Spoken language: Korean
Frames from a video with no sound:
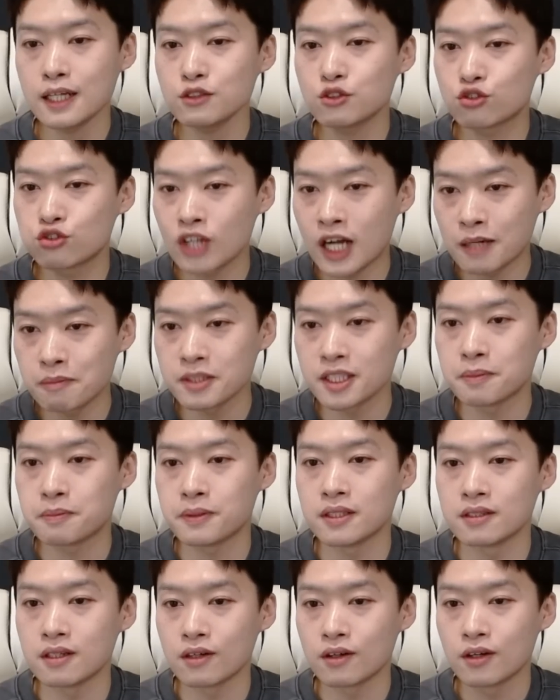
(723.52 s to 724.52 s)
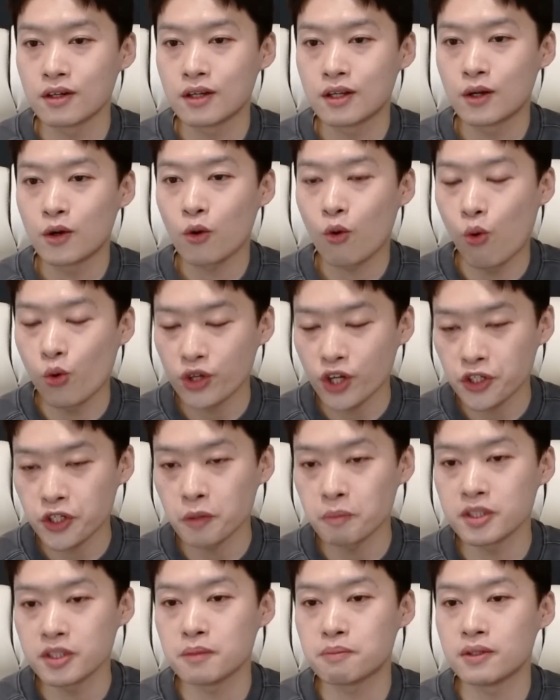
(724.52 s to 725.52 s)
중앙 미드필더, 공격형
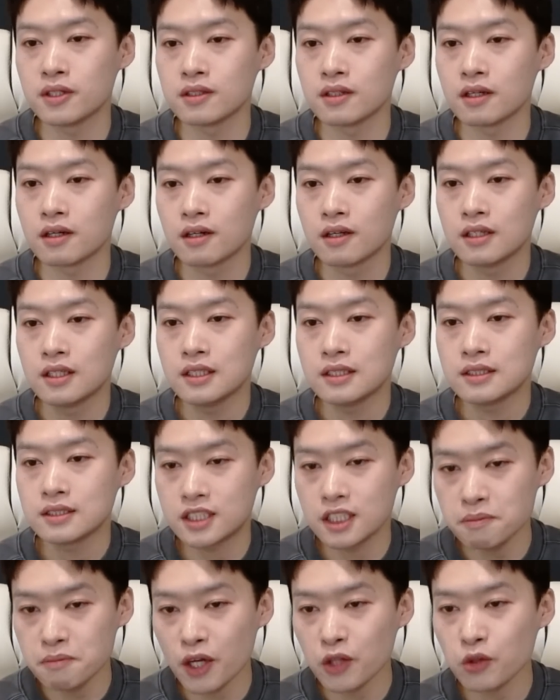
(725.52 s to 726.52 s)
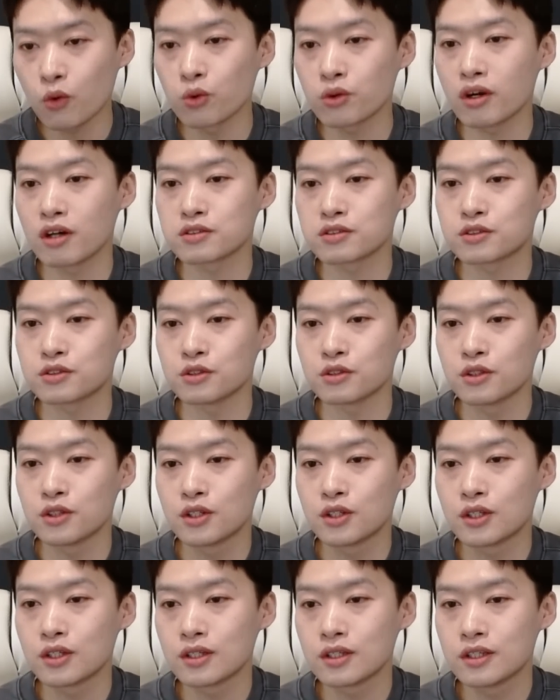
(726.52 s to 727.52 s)
미드필더, 측면 공격수,
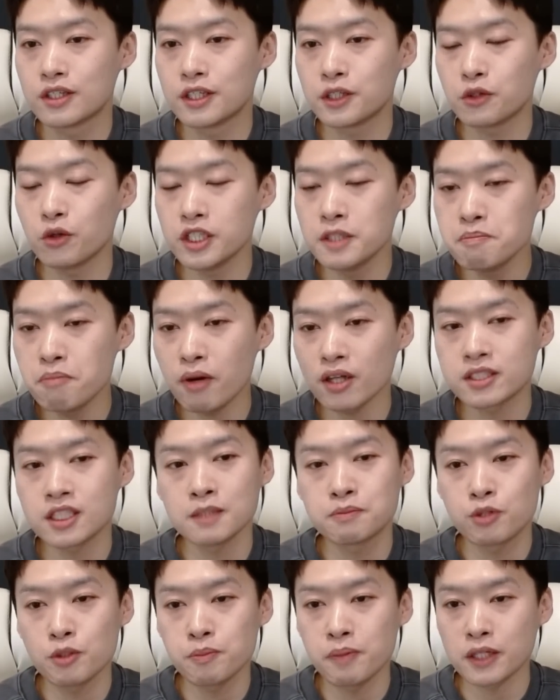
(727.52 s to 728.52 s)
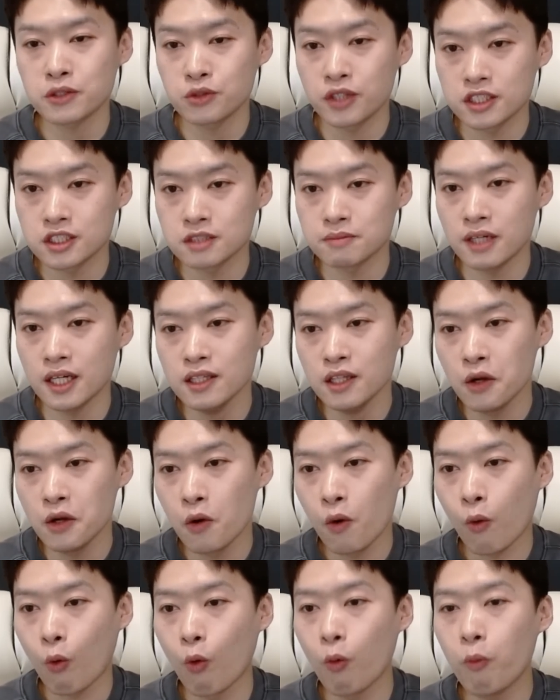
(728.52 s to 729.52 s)
그리고 인버티드 풀백도 되지만
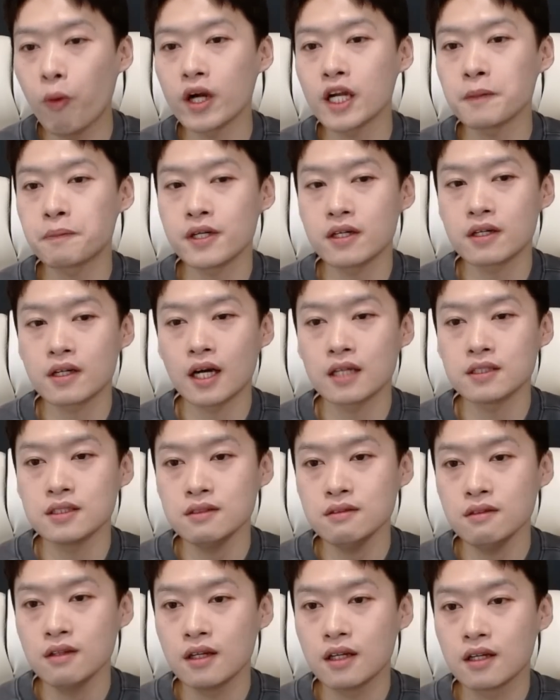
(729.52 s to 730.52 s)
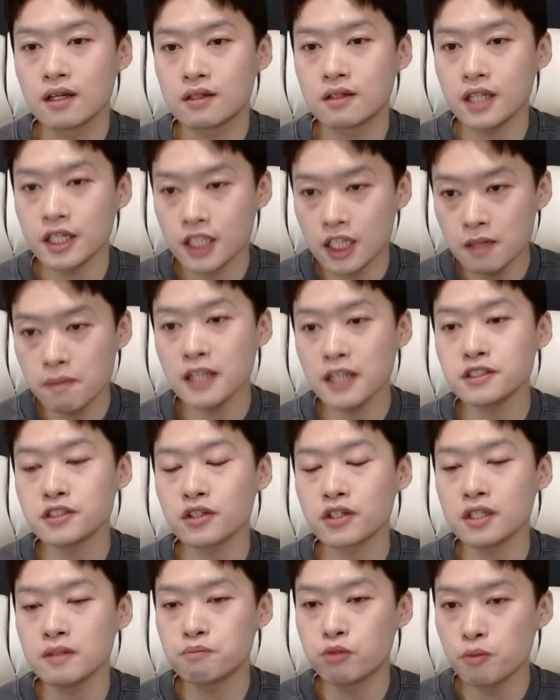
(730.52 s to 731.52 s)
오버래핑을 하는 그냥
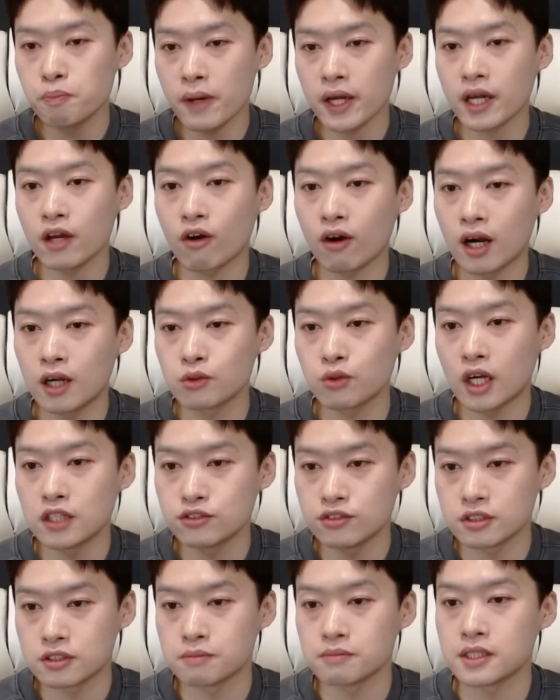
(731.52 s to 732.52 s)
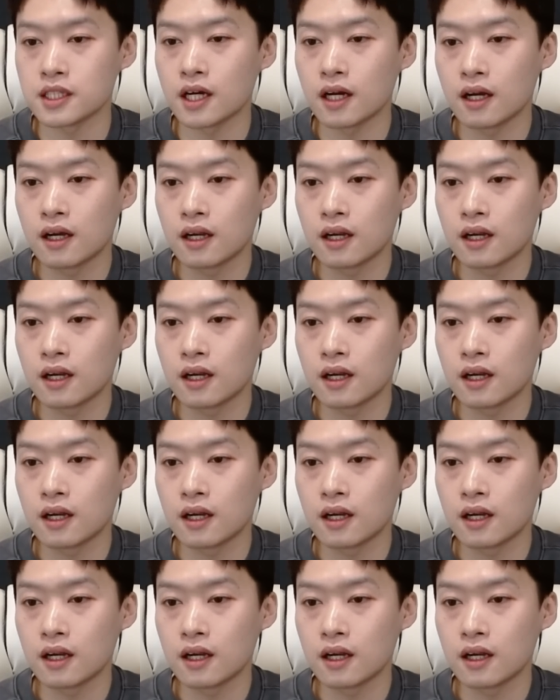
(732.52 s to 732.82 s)
일반적인 풀백의 역할도 할 수 있습니다.